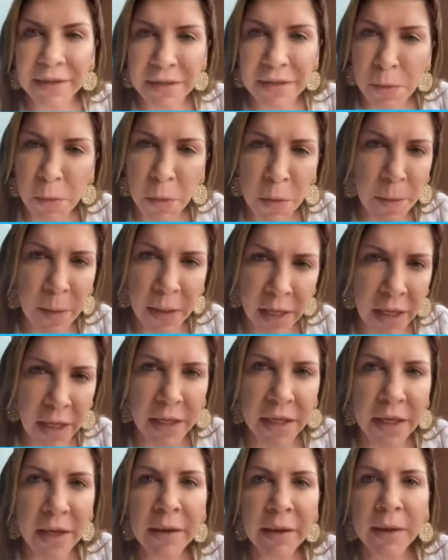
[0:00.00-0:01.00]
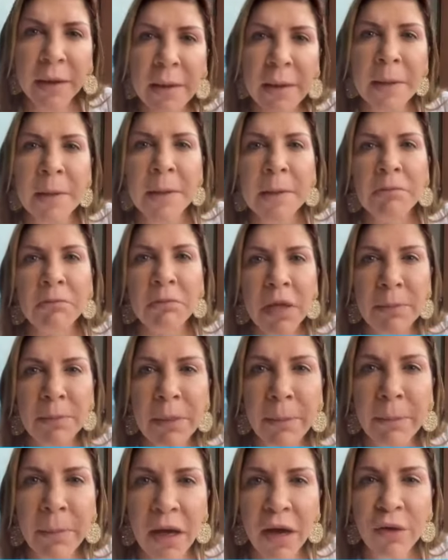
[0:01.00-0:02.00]
desde muy pequeña.
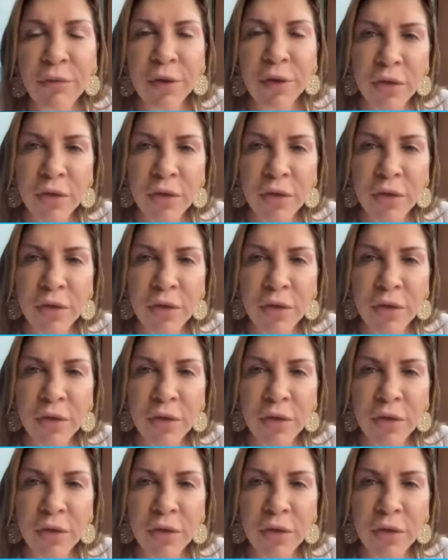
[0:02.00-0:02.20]
Ah,